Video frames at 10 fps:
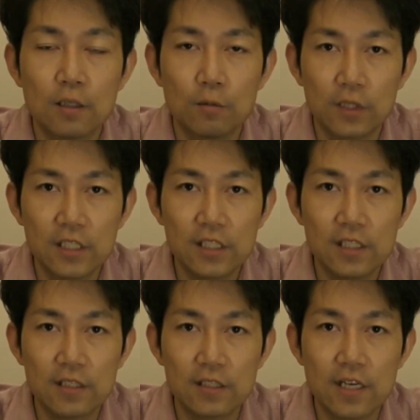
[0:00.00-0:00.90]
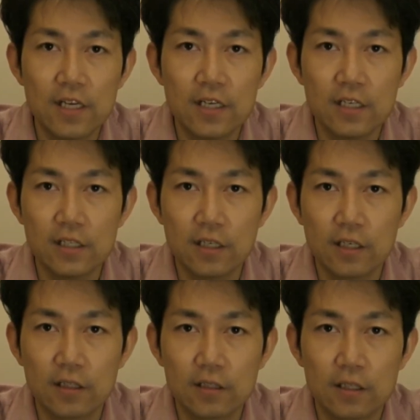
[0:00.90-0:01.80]
私がですね以前
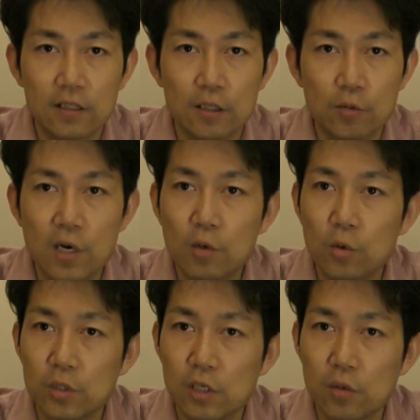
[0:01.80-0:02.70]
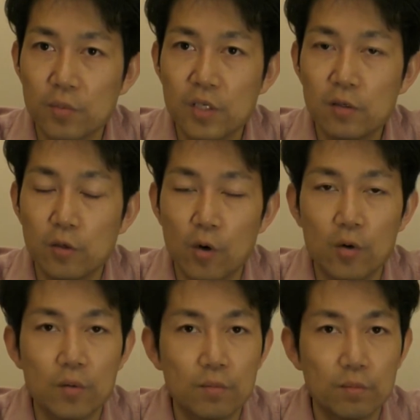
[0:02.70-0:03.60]
から使ってたのはこちらのピンクの
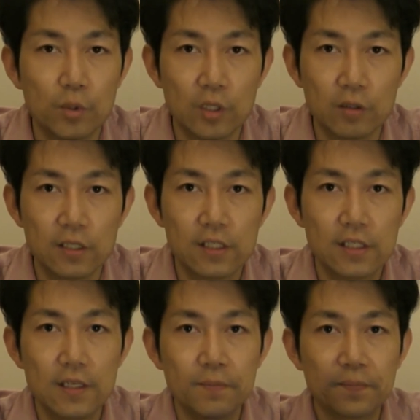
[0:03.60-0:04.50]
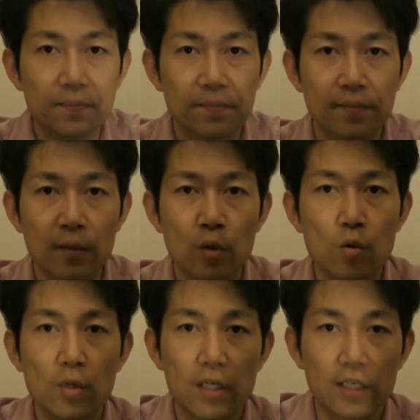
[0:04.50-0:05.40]
モデルでして、
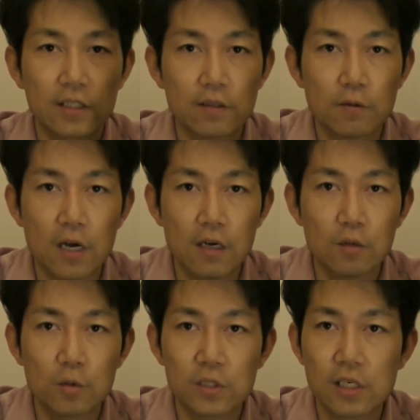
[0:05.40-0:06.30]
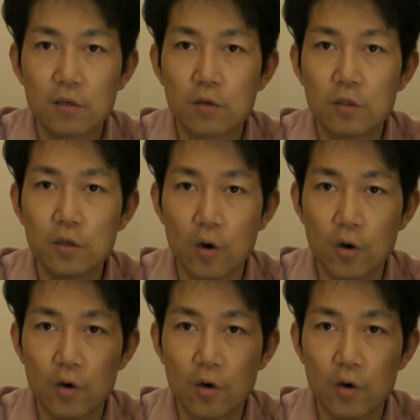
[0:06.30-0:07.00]
今回買ったのがこちらの黒、